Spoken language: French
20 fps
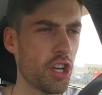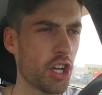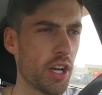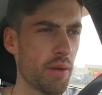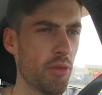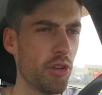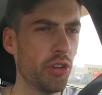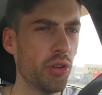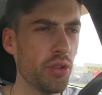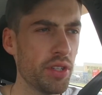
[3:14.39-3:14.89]
Il y a
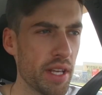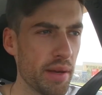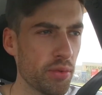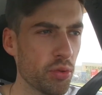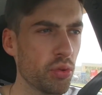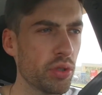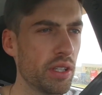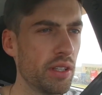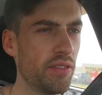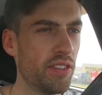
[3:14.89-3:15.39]
comme un deuxième
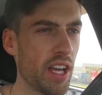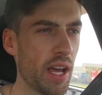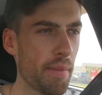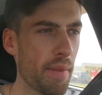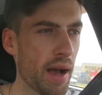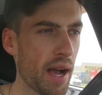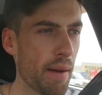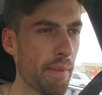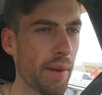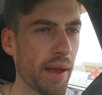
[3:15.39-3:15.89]
goût qui vient
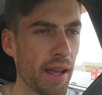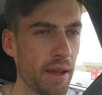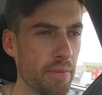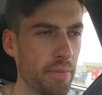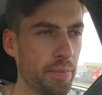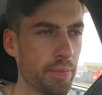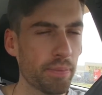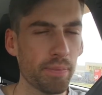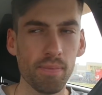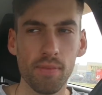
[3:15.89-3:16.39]
par après.
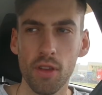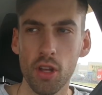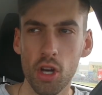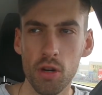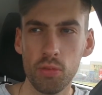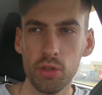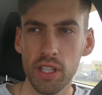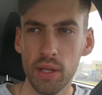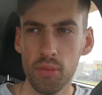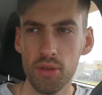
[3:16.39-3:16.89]

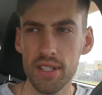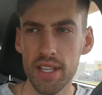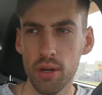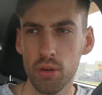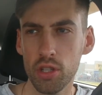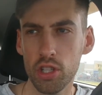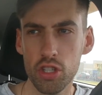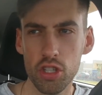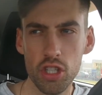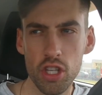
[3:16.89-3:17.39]
Comme au début, ça
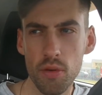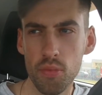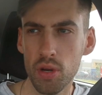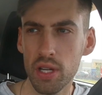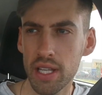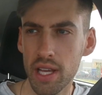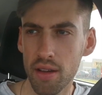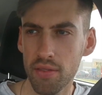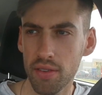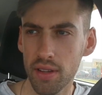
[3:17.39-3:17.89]
goûte juste un peu
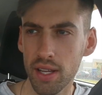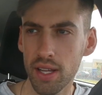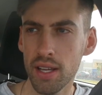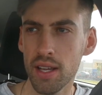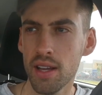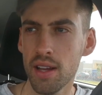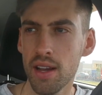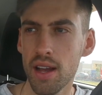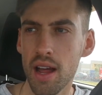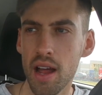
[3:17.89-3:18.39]
le café.
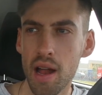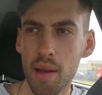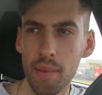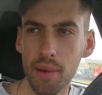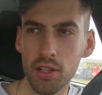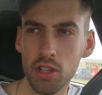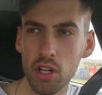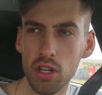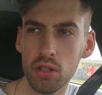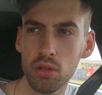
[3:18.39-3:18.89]

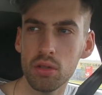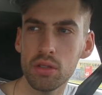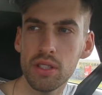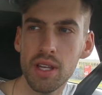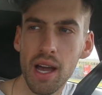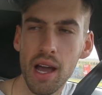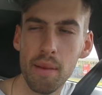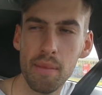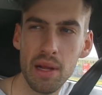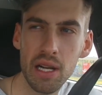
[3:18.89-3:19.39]
Après, c'est le goût de
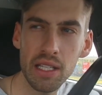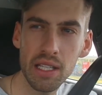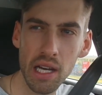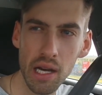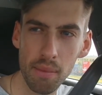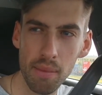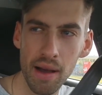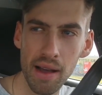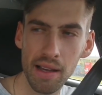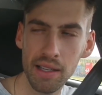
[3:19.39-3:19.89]
caramel qui
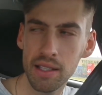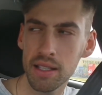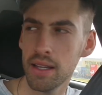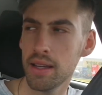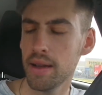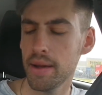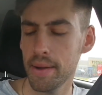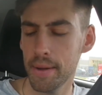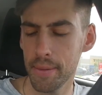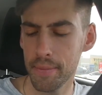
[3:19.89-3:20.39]
embarque.
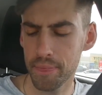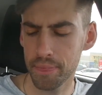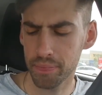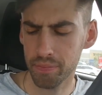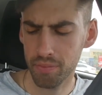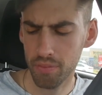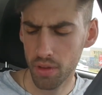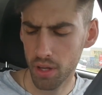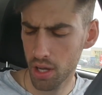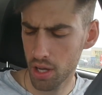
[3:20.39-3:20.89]

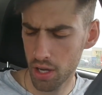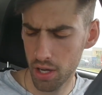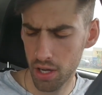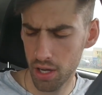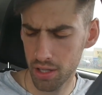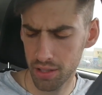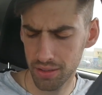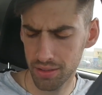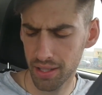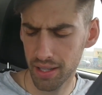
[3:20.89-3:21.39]

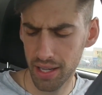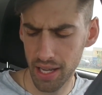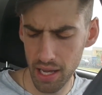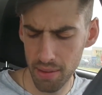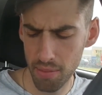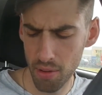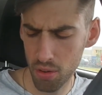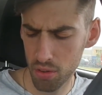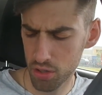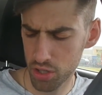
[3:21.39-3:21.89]
Euh, très
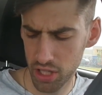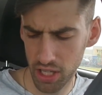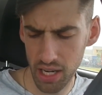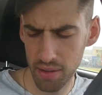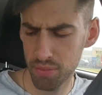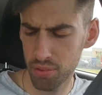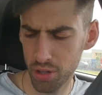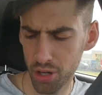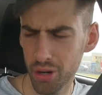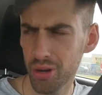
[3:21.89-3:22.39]
bon, j'irais
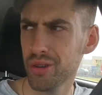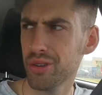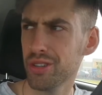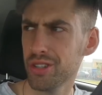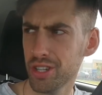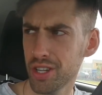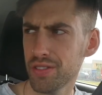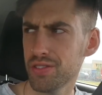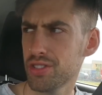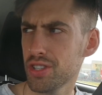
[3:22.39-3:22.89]
pour un
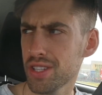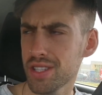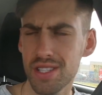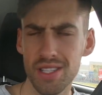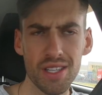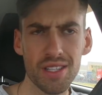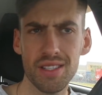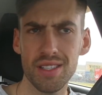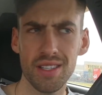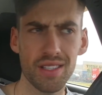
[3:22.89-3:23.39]
9 sur
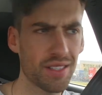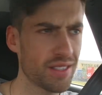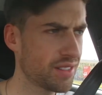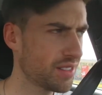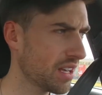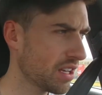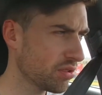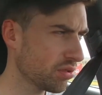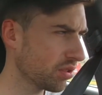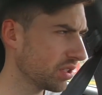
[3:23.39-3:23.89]
10
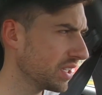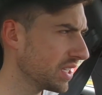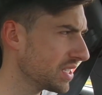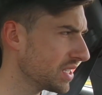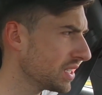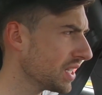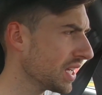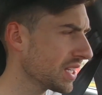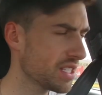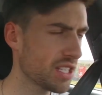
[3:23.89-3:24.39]
sans aucune
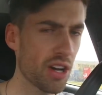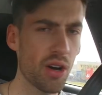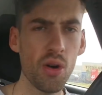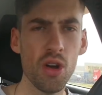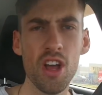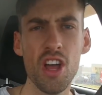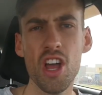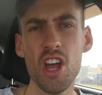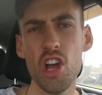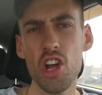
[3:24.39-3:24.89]
hésitation.
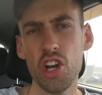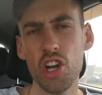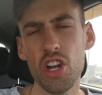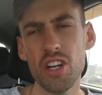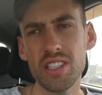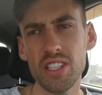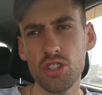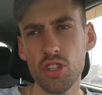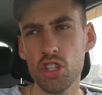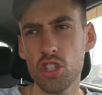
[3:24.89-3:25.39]
Là,
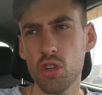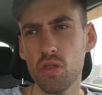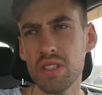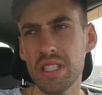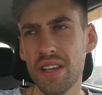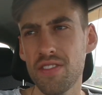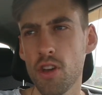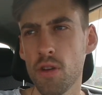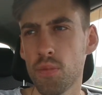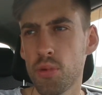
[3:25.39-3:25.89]
c'est sûr, je trouve que
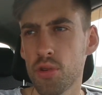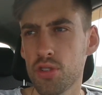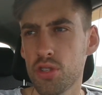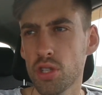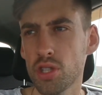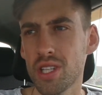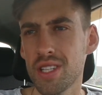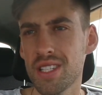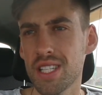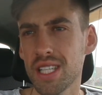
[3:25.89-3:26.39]
ça vient un peu
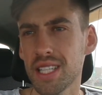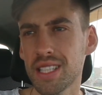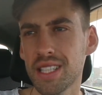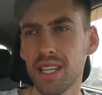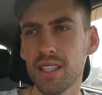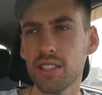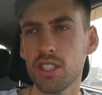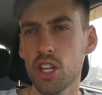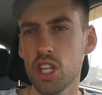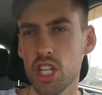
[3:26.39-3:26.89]
dur de dire
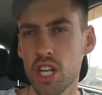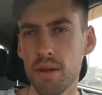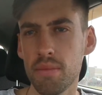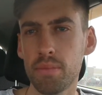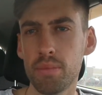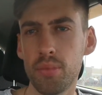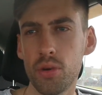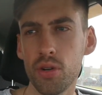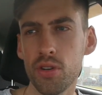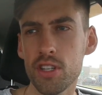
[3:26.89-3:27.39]
qu'est-ce que j'aime
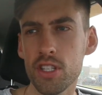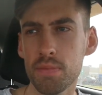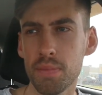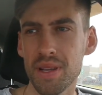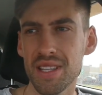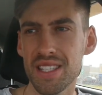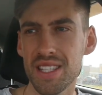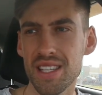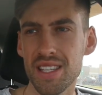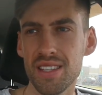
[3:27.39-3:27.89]
plus
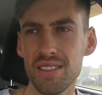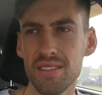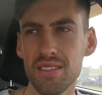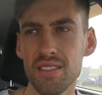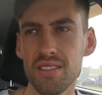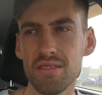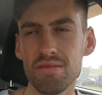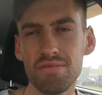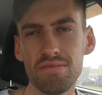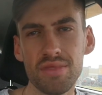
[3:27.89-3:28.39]
parce que
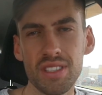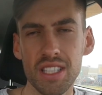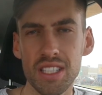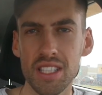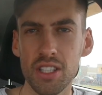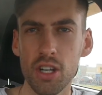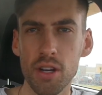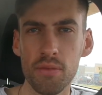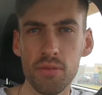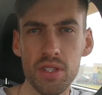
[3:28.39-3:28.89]

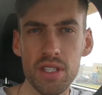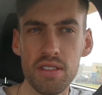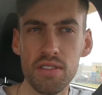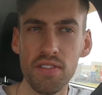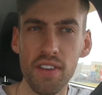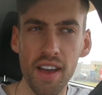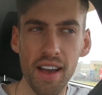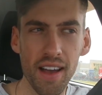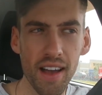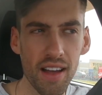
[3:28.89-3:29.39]
c'est comme
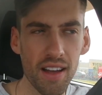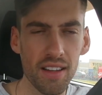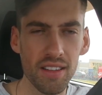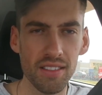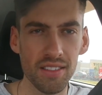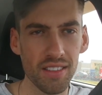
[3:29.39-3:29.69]
différent